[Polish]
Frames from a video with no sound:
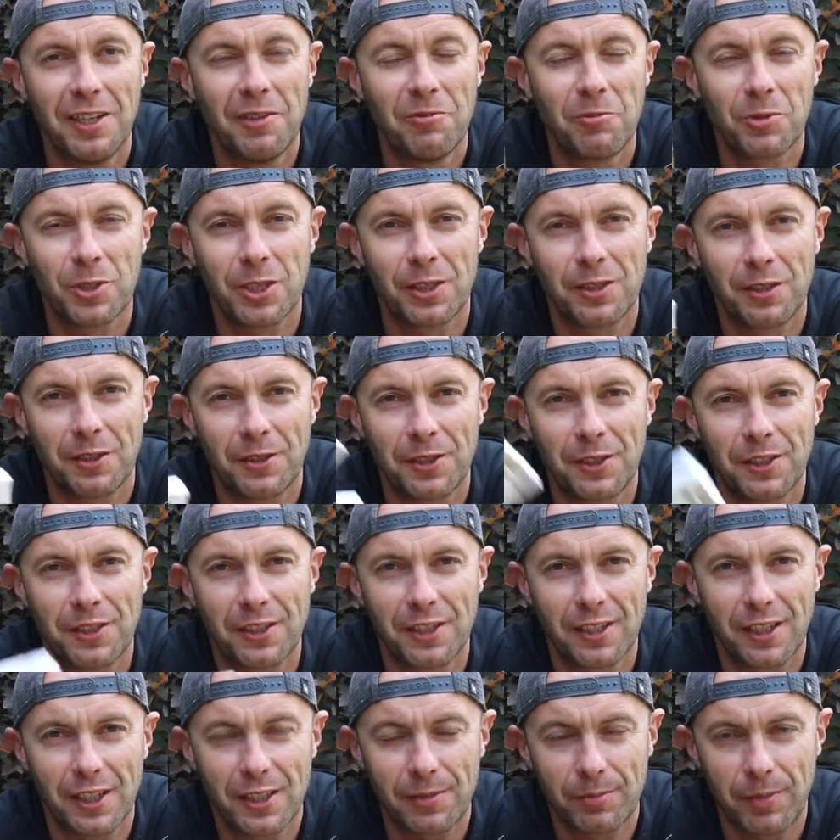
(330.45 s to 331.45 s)
Muszę
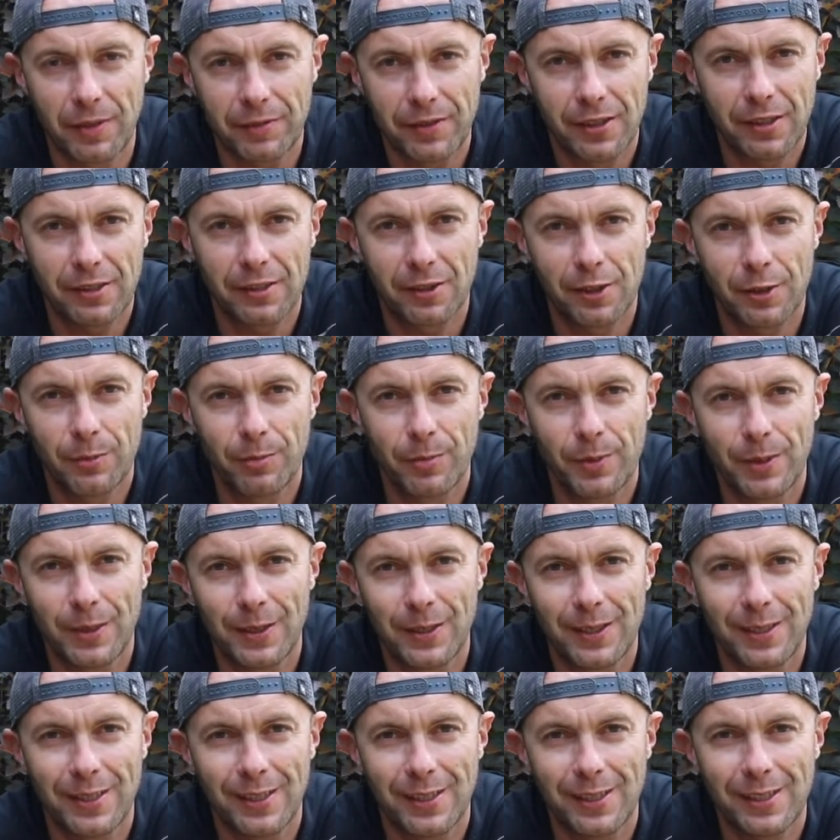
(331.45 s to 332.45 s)
doczytać, pewnie ktoś
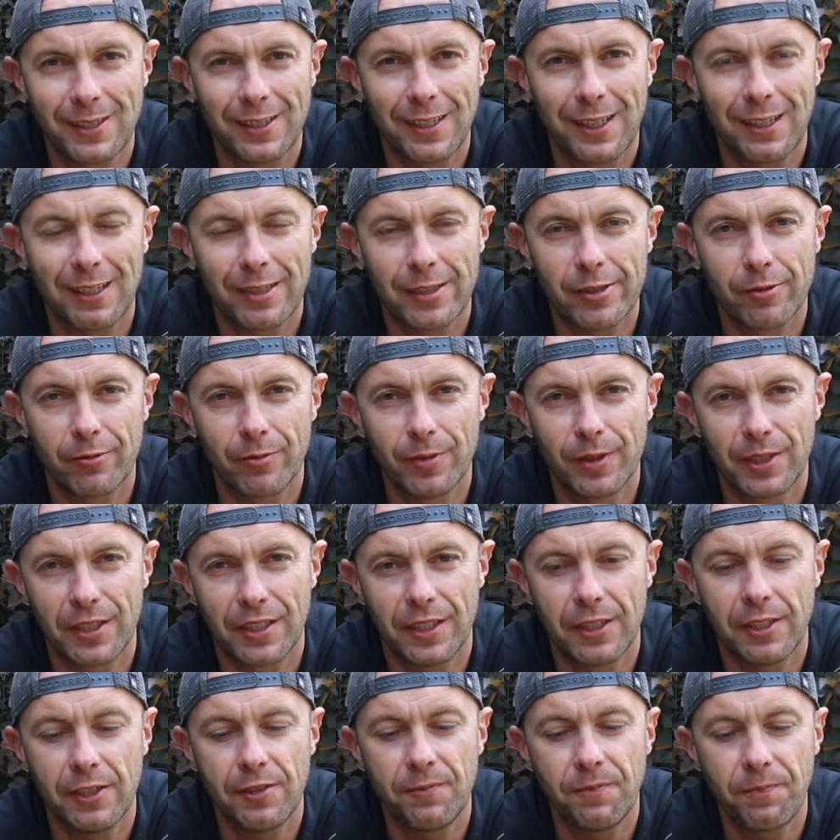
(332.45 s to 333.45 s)
by znalazł
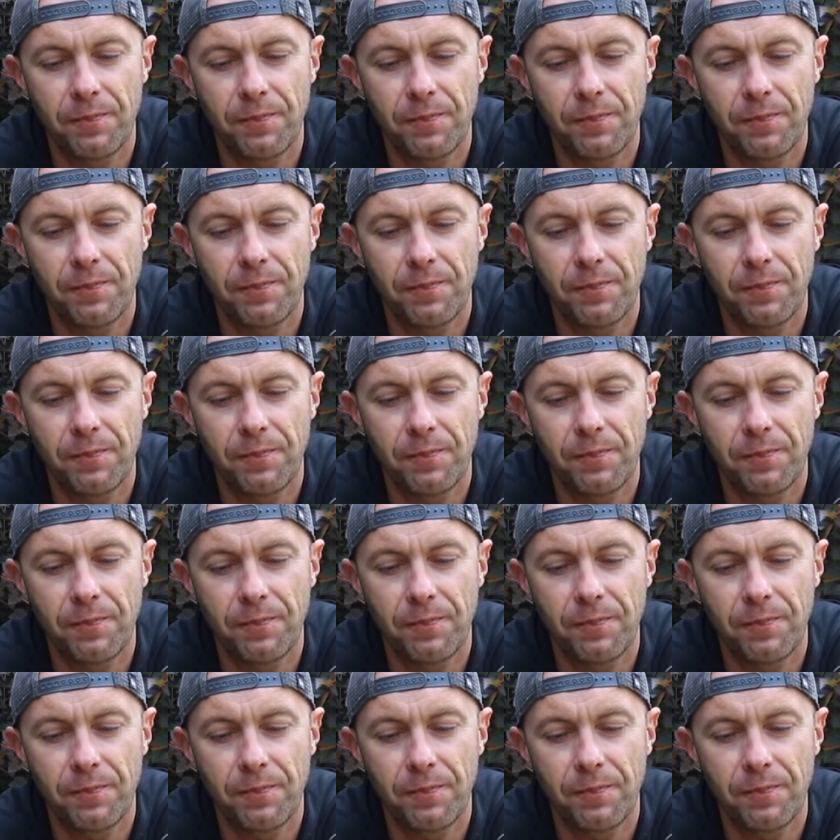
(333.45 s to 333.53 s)
mnie.